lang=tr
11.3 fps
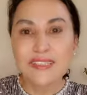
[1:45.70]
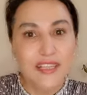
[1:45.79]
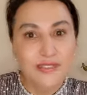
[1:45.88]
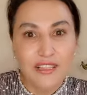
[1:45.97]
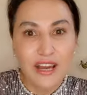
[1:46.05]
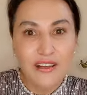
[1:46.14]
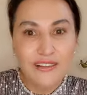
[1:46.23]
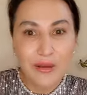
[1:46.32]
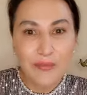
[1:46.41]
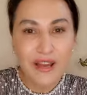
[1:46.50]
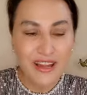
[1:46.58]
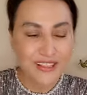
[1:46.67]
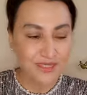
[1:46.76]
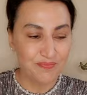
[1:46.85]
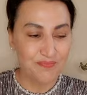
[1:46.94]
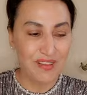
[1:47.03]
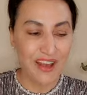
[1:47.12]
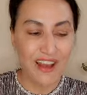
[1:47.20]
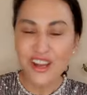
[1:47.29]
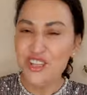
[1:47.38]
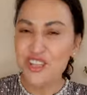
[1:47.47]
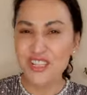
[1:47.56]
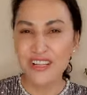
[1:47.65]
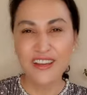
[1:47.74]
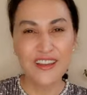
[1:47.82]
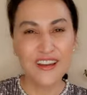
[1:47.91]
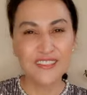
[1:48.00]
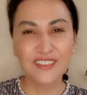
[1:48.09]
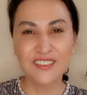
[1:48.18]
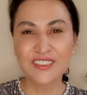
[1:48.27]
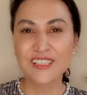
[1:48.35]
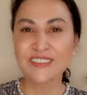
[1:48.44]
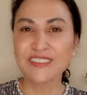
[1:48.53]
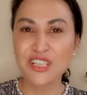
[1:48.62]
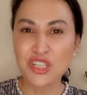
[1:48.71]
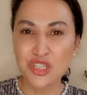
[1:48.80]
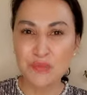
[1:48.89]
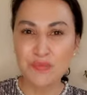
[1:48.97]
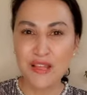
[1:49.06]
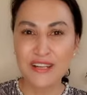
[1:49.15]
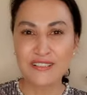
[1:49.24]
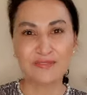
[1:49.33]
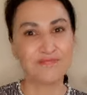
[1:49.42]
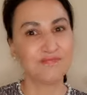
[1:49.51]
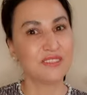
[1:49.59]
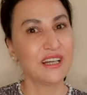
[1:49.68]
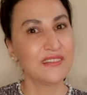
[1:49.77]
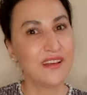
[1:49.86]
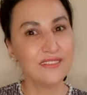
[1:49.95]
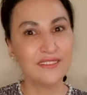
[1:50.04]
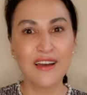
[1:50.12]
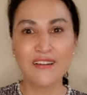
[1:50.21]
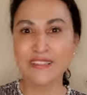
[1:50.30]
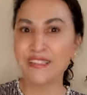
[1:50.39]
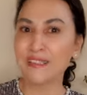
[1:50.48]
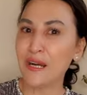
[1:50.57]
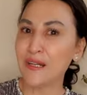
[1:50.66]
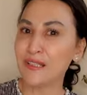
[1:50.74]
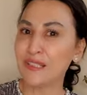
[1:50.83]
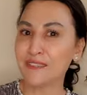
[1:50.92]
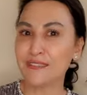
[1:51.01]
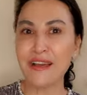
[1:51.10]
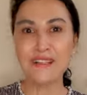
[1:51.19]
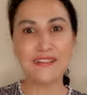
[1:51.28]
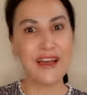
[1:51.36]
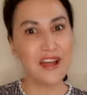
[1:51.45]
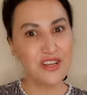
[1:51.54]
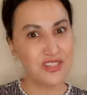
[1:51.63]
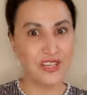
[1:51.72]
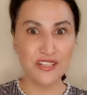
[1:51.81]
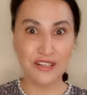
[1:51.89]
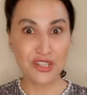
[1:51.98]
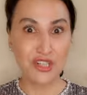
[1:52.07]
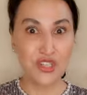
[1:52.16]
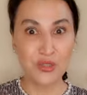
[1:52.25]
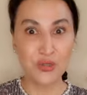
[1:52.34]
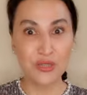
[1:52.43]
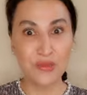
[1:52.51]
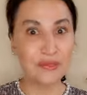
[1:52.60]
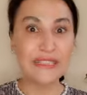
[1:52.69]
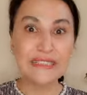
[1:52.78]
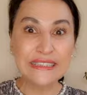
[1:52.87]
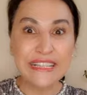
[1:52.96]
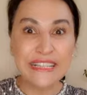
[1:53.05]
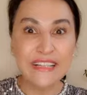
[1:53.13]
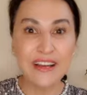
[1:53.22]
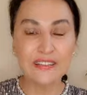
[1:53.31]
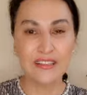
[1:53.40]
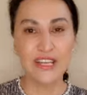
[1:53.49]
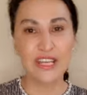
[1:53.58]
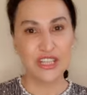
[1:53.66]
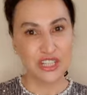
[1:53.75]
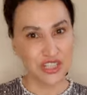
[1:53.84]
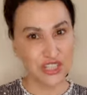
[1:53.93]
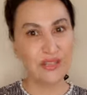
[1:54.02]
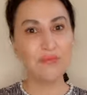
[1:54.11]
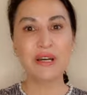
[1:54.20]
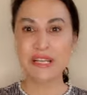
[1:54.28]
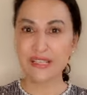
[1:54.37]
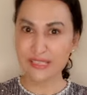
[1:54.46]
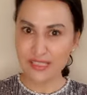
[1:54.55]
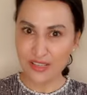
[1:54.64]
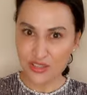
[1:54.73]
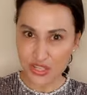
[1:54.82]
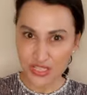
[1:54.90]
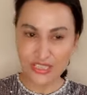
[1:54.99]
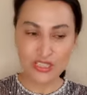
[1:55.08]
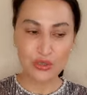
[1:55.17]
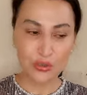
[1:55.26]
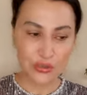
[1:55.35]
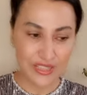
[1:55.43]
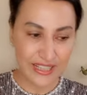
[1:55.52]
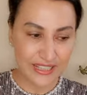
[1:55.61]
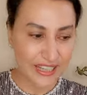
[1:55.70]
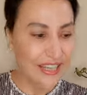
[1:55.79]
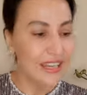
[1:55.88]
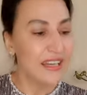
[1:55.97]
Sevgili akrepler, aşk hayatınızda değişimler, yalanlar, ihanetler, her şey karışık olabilir. Dikkat! İşte para kazancınız yüksek.